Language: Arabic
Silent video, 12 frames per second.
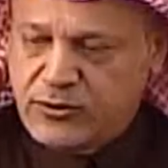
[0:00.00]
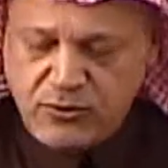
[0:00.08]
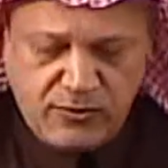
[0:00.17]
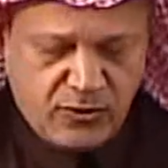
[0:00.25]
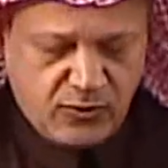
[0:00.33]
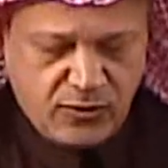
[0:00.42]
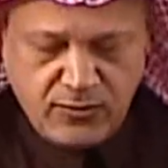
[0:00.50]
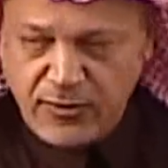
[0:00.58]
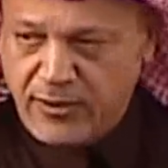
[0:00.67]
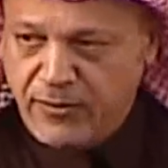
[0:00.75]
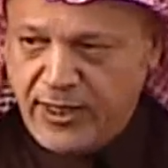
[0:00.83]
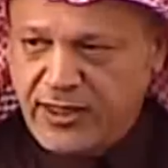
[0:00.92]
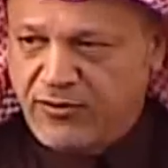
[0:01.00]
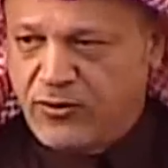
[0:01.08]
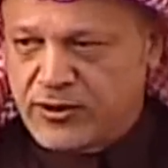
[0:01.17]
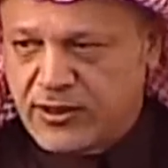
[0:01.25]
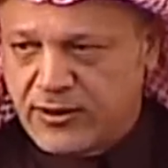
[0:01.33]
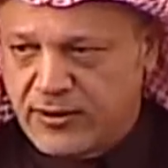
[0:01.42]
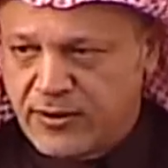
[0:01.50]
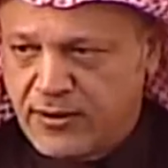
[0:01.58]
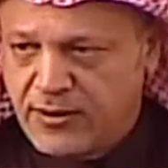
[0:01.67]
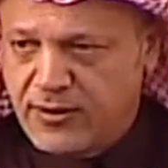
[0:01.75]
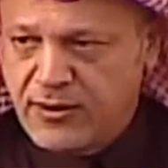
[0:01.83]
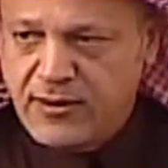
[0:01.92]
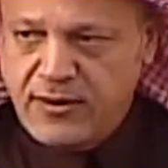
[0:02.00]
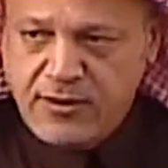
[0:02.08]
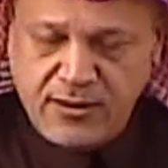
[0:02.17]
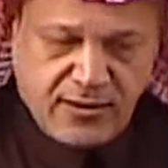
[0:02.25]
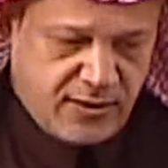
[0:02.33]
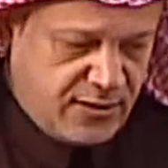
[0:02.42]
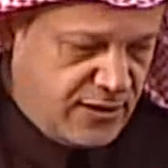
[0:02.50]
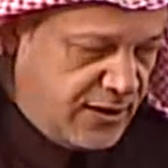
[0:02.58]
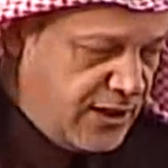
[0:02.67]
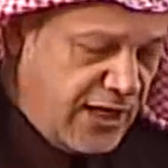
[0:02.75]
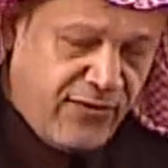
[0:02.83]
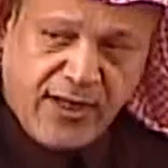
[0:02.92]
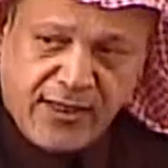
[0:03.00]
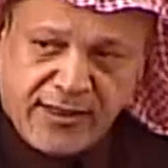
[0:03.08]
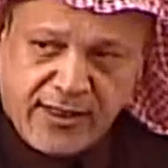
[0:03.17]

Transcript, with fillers: والماده في الوسط اضافه